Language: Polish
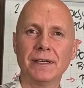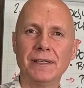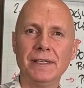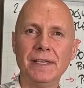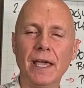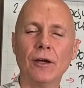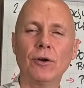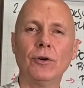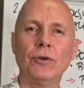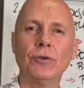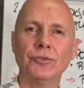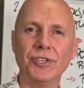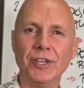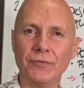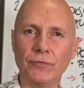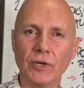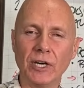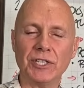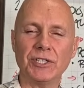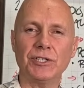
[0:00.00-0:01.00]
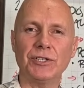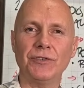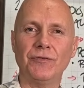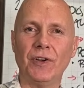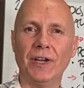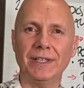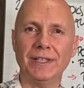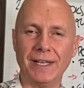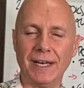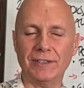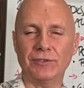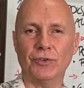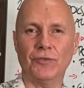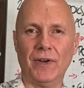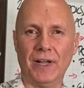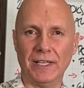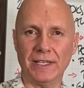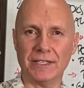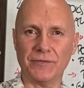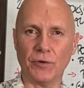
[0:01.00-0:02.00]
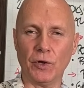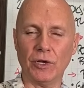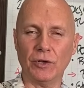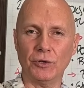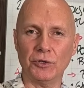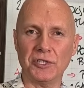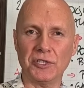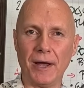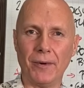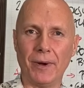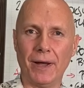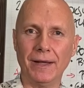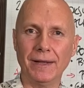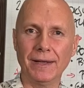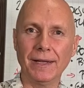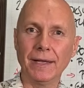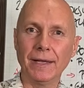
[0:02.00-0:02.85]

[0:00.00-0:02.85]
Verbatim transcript: jego niewłaściwe traktowanie swojego ciała.